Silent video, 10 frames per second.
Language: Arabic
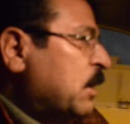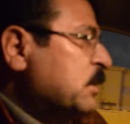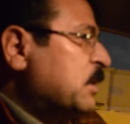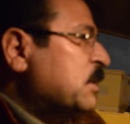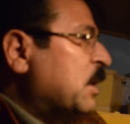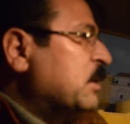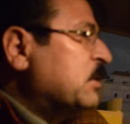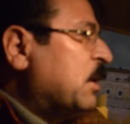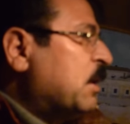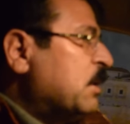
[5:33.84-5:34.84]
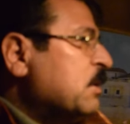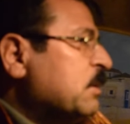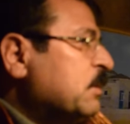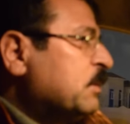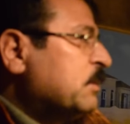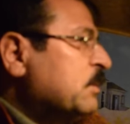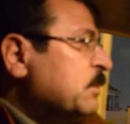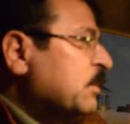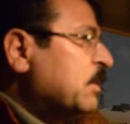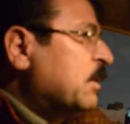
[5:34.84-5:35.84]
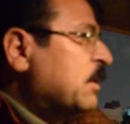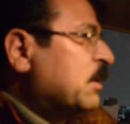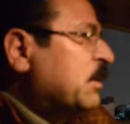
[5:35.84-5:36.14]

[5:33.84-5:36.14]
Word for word: عايز تسأل إن شاء الله عايز أسألك سؤال إيه